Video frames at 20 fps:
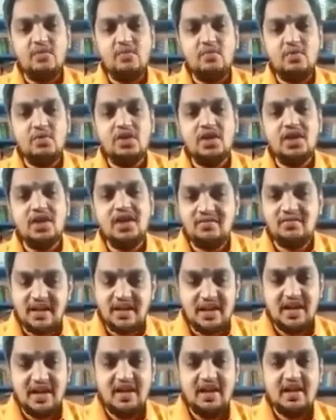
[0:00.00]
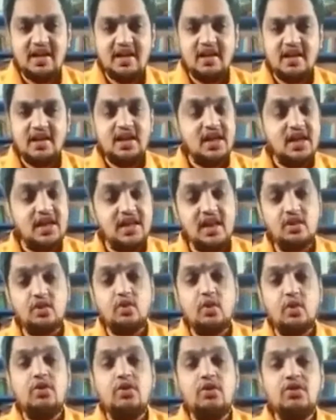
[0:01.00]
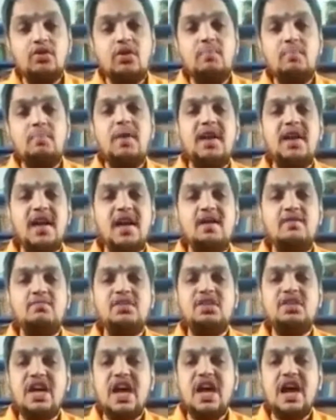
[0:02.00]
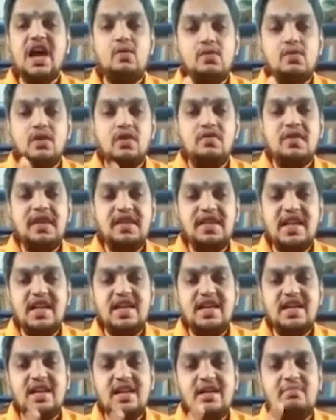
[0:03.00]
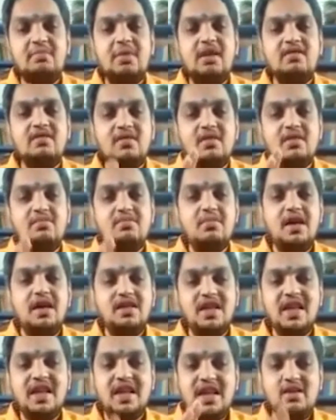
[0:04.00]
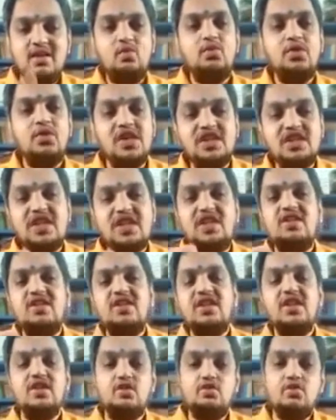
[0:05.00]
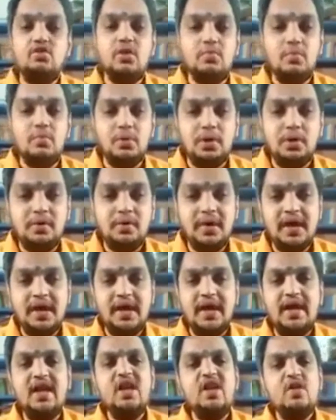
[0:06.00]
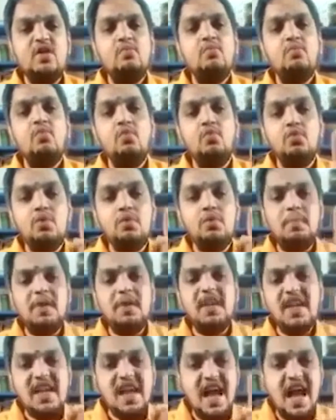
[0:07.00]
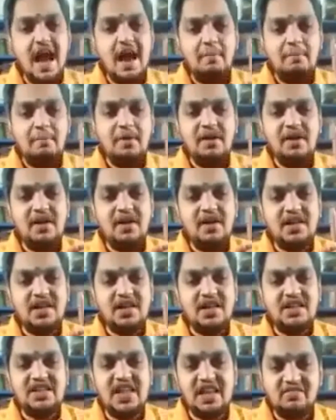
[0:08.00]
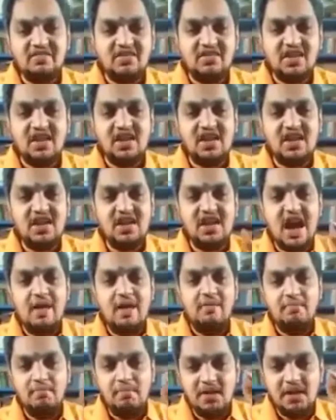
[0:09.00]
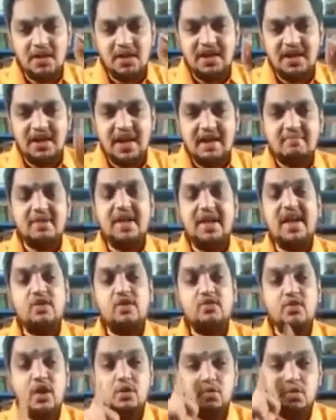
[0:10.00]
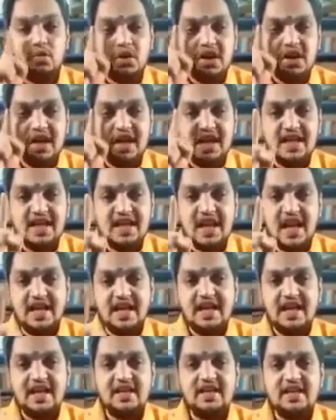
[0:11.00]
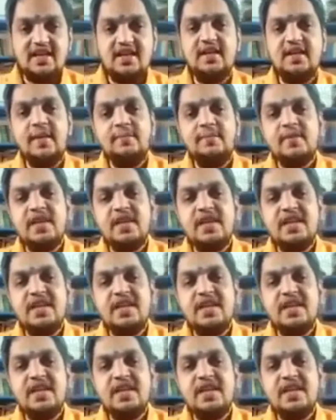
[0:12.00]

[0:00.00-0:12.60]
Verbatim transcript: அது முதல்ல தனி இதை தொடர்ந்து பண்ண ஆரம்பிச்சா உங்க வீட்டில் இருக்கிற மருந்து மாத்திரையெல்லாம் கூடிய சீக்கிரம் நீங்க தூக்கி போட்டுருவீங்க மூணு பெரிய ஆப்பிள்ல இருக்கிற சத்துக்கள் ஐம்பது கிராம் எடையுள்ள ஒரு நெல்லிக்காயில இருக்கு